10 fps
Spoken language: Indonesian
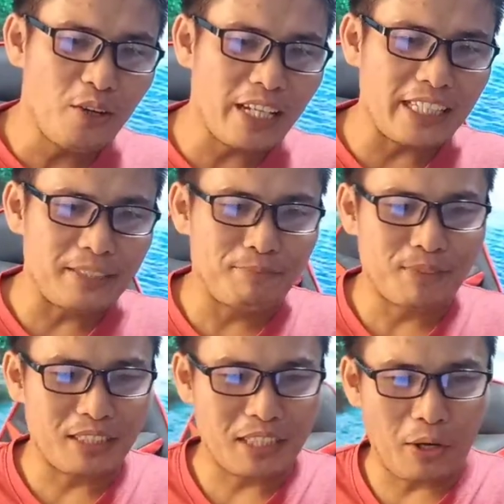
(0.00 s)
Oke, okay.
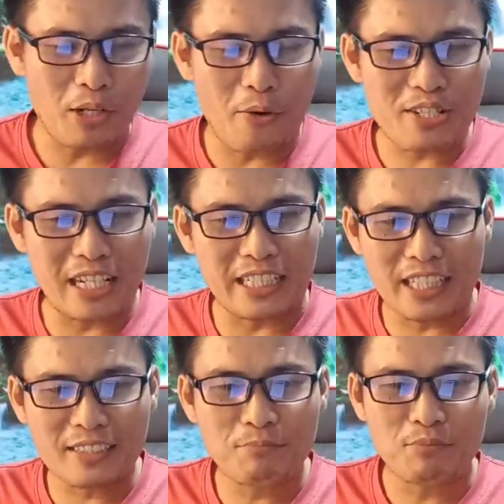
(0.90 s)
kawan-kawan
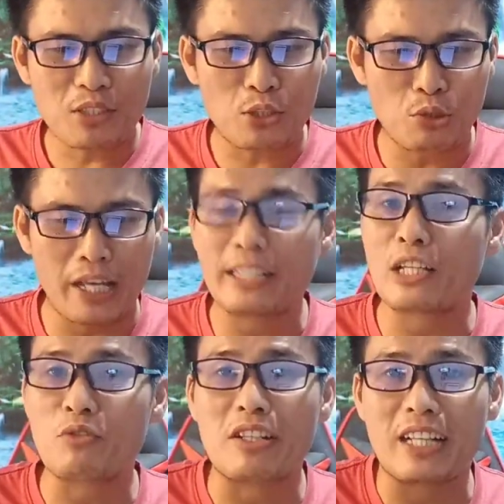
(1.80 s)
sekalian, itulah
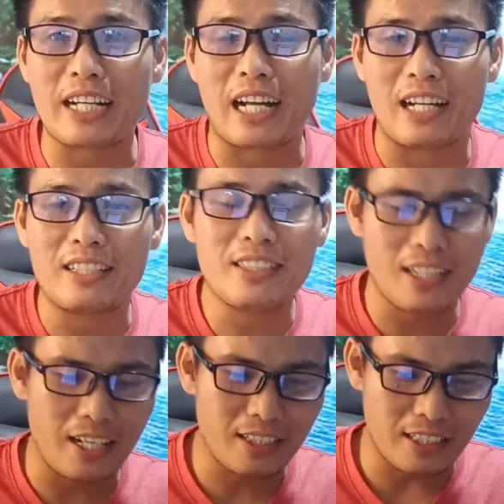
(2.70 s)
yang kita sudah
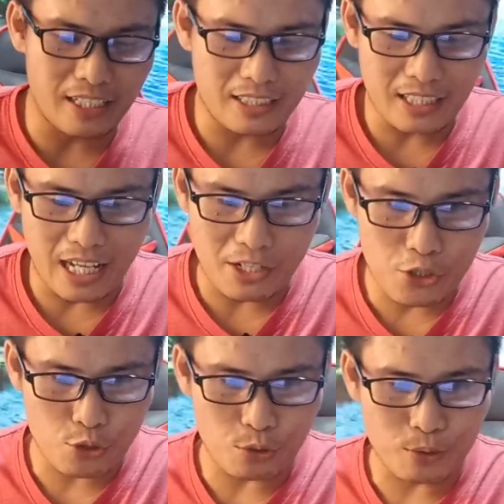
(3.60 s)
dengarkan ya dari
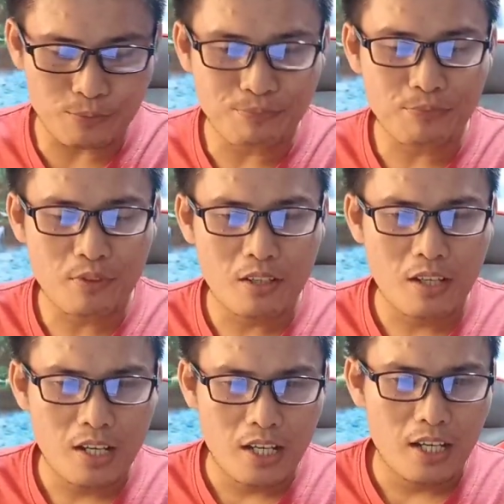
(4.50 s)
Aristo
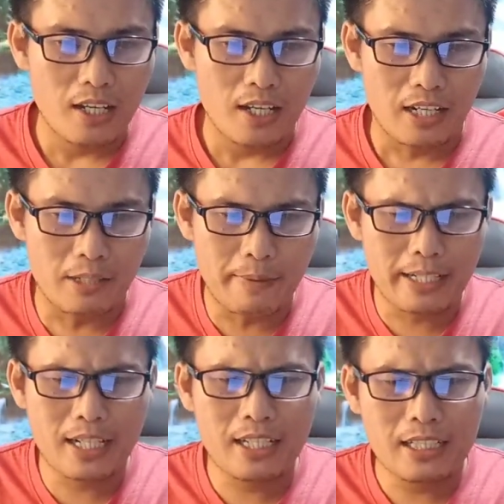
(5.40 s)

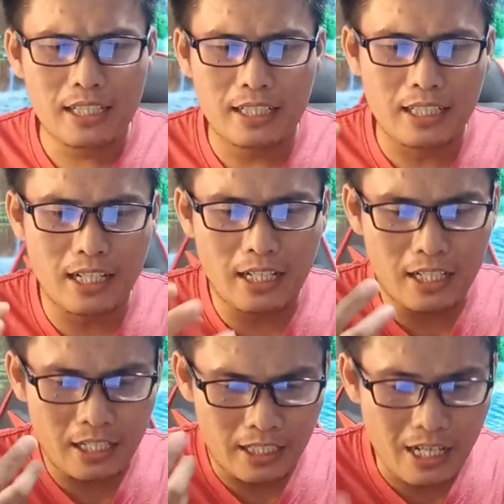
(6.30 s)
dimana
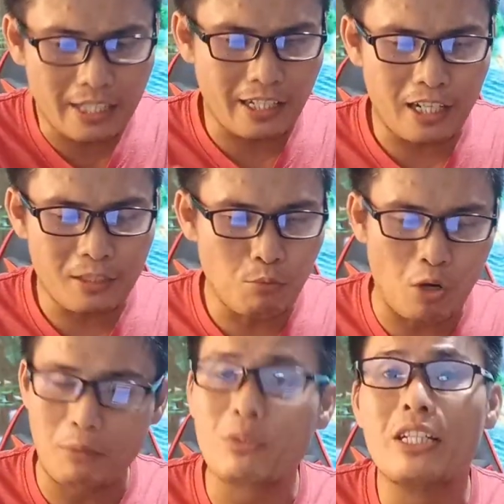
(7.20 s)
uh, eh, dia katakan
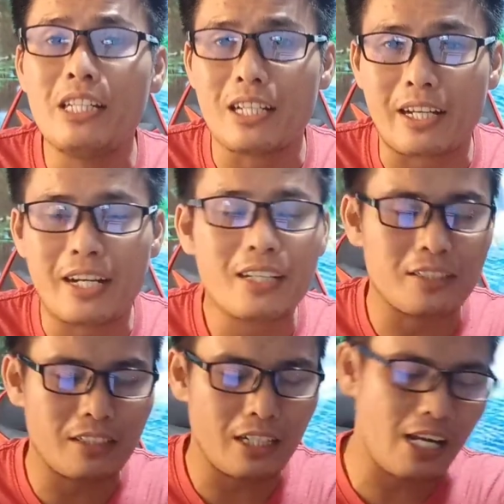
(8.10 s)
bukan menghina
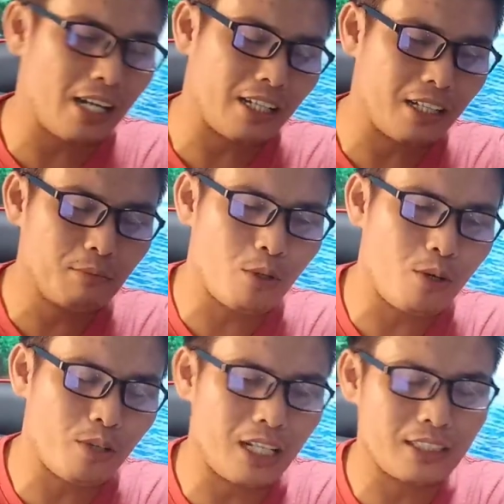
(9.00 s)
ya ketika dia katakan
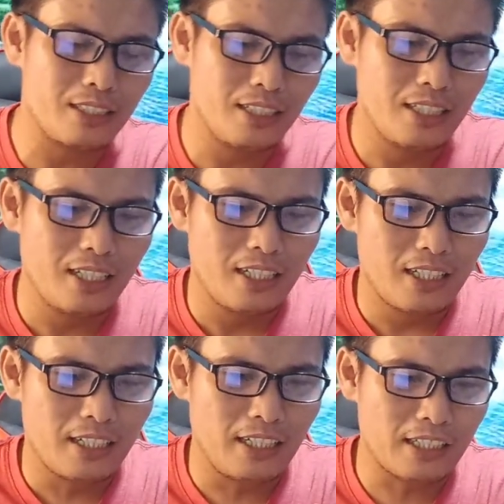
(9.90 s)
bahwa orang
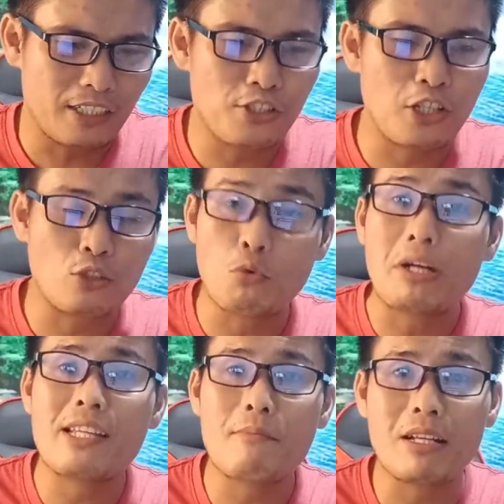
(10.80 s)
Ah, Kristen
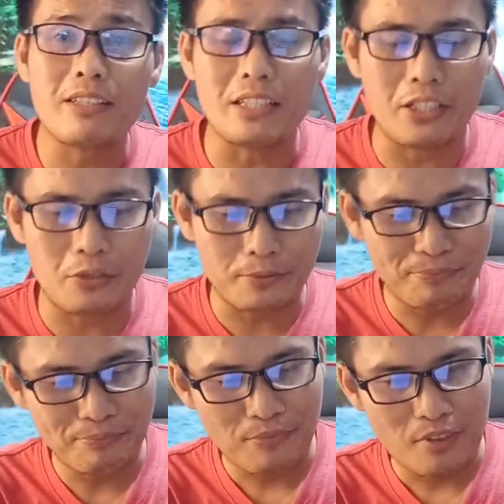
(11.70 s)
Tuhannya mati gitu.